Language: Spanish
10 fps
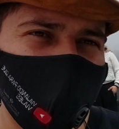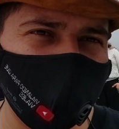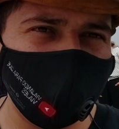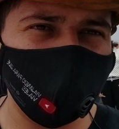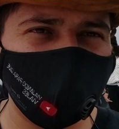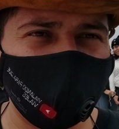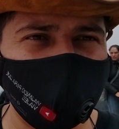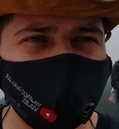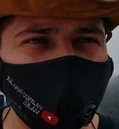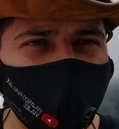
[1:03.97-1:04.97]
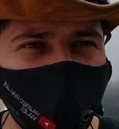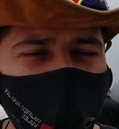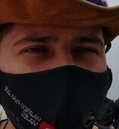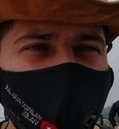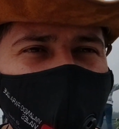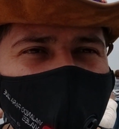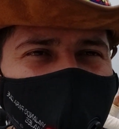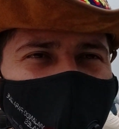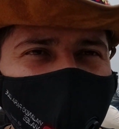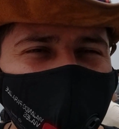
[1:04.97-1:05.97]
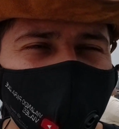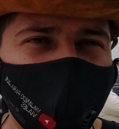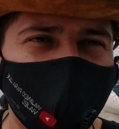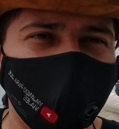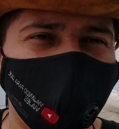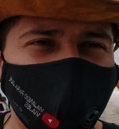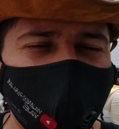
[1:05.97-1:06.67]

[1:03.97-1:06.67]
que vivimos en este en este pequeño